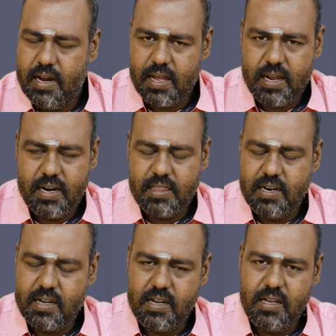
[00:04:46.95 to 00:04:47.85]

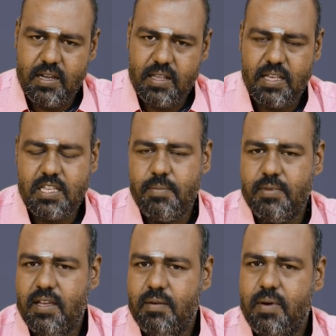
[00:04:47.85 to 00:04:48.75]
லக்கணத்திற்கு
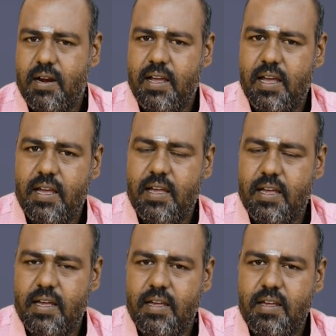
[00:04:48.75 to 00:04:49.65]
தசாபுத்திகள்
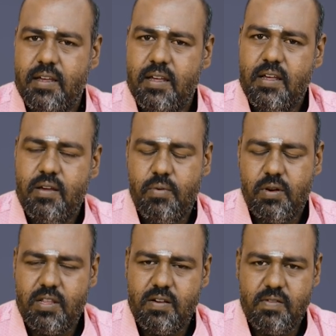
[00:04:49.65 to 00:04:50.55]
பாருங்கள்
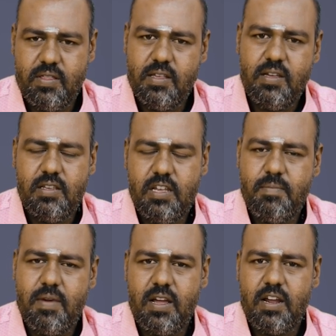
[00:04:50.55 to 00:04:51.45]
ஒருத்தருக்கு வந்து
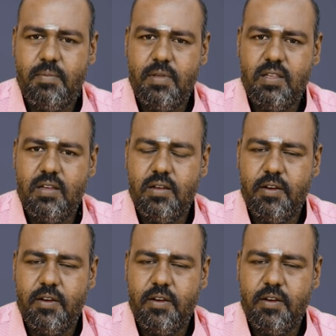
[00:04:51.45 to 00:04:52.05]
ஜென்ம லக்கணம் வந்து